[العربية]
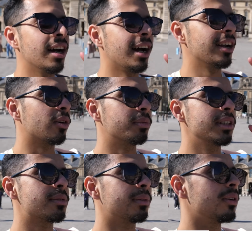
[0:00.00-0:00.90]
الوغ
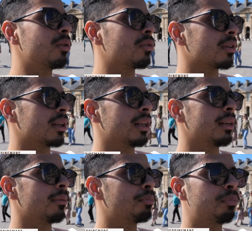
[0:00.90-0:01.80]
بالنسبه للوفر
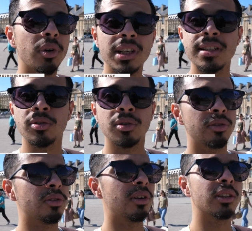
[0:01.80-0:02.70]
بور لي
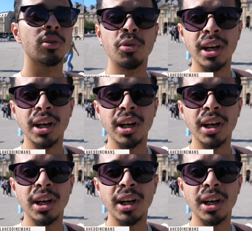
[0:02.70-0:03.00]
زيتوديون عندكم